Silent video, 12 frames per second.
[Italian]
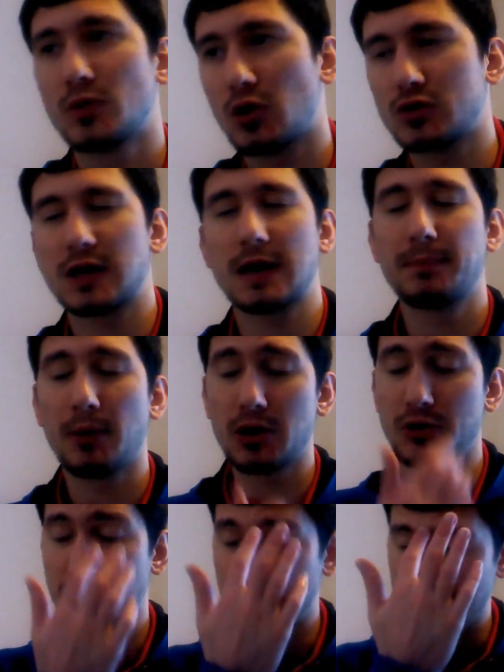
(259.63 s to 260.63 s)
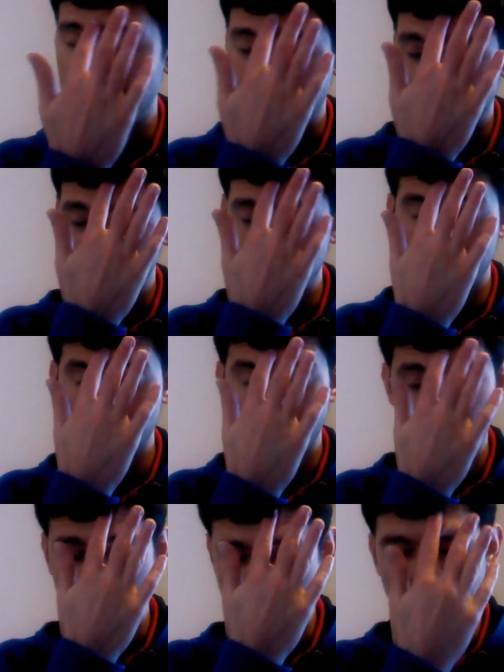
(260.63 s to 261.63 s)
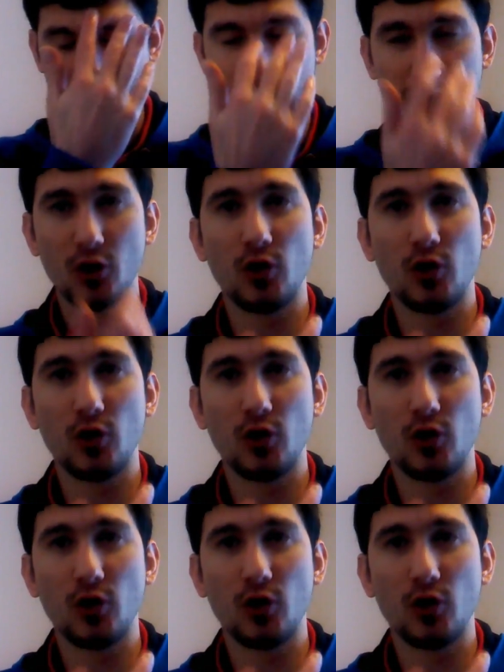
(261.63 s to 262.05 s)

cosa che poi non è del tutto vera,